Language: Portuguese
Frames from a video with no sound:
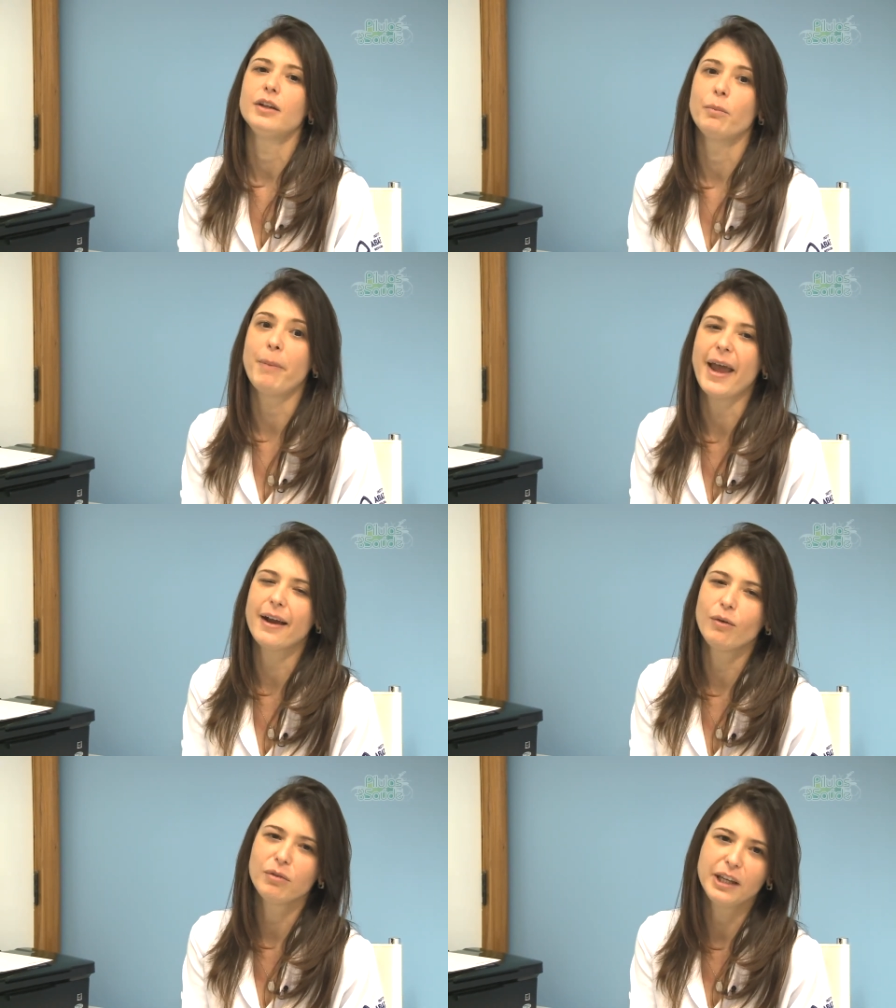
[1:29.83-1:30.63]
Então
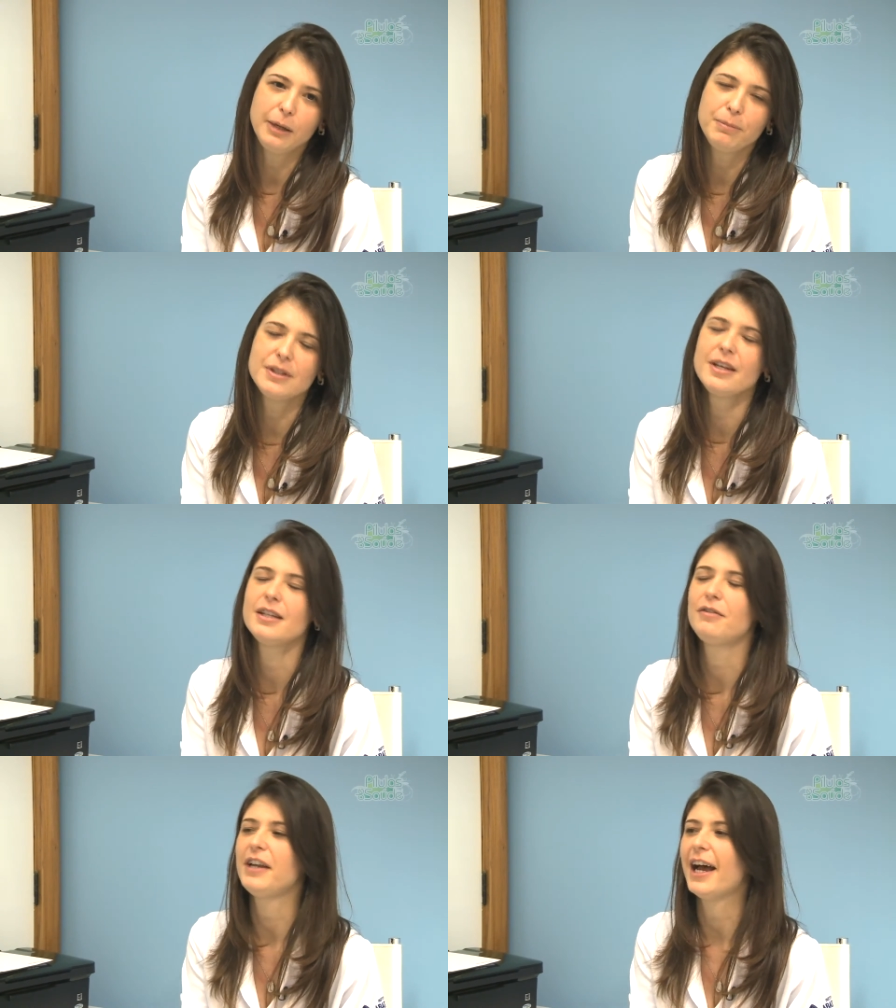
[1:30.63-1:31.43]
pegam gripes e
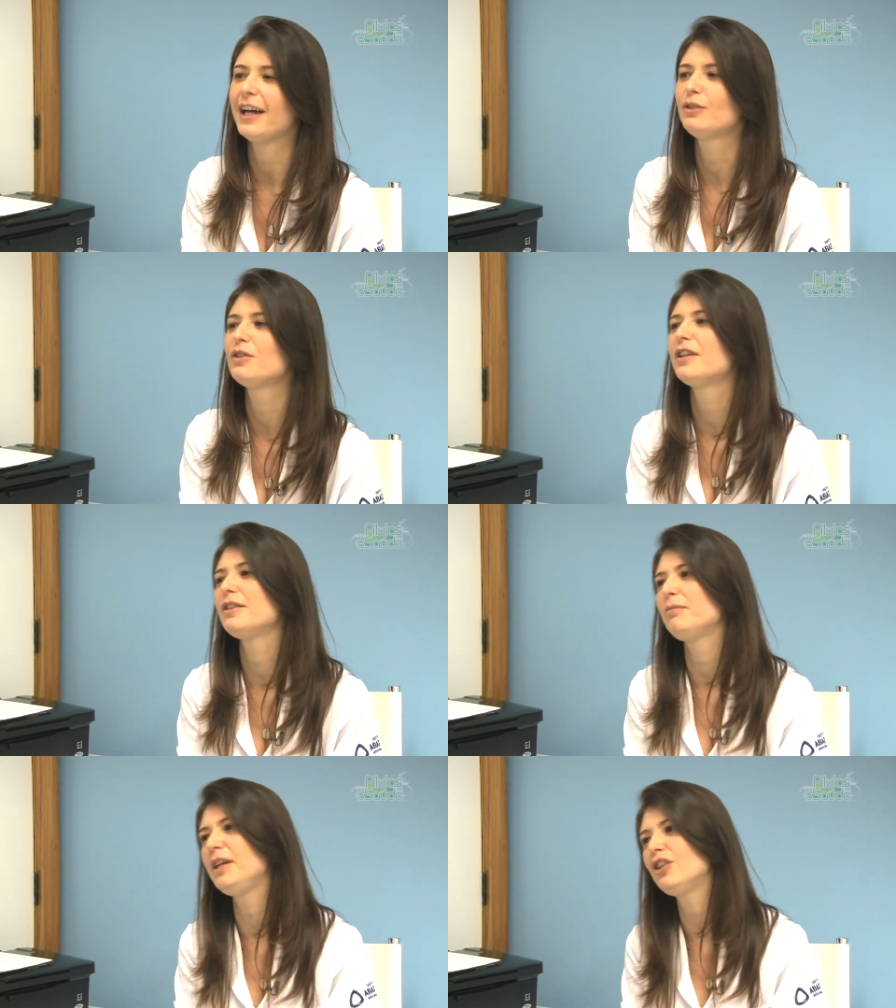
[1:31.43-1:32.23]
resfriados,
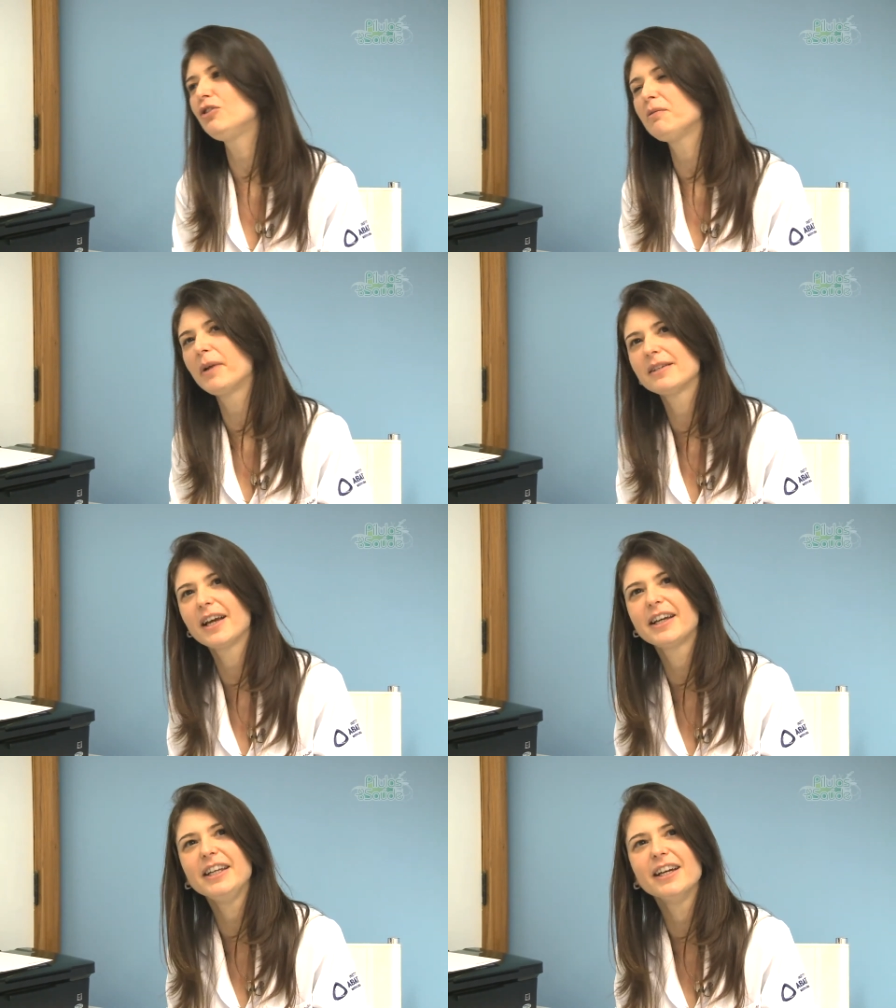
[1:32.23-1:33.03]
transmitem para
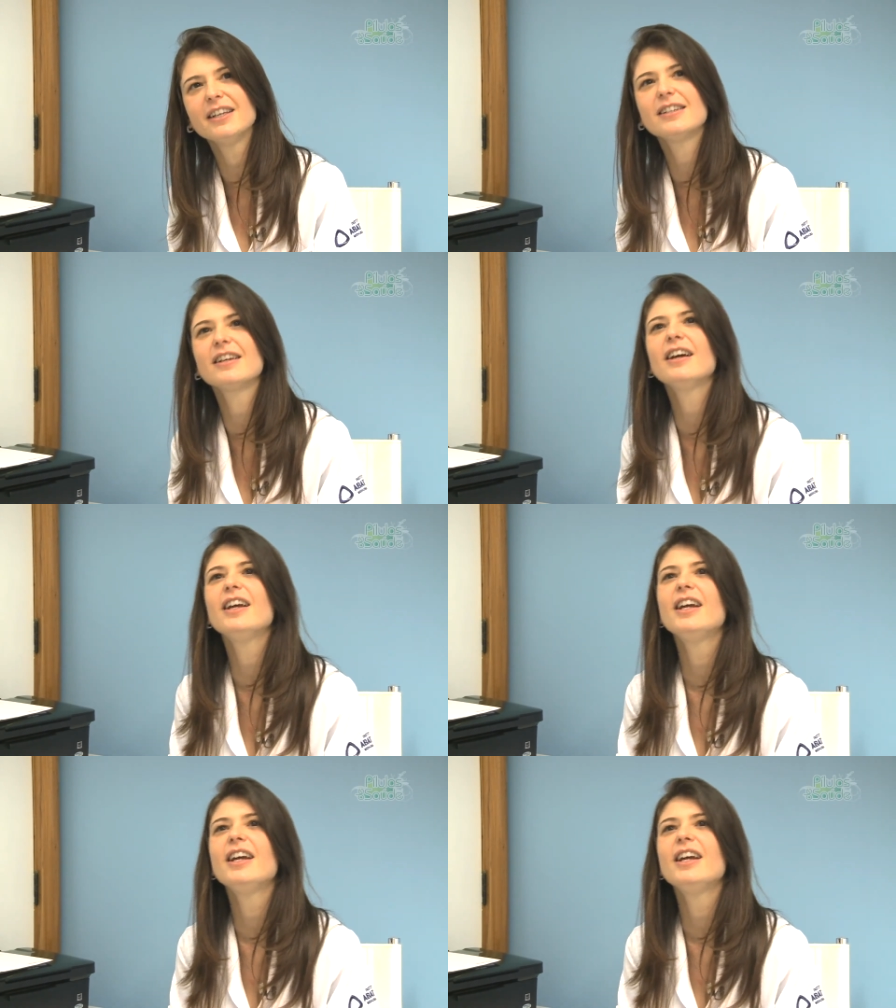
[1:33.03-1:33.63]
essa criança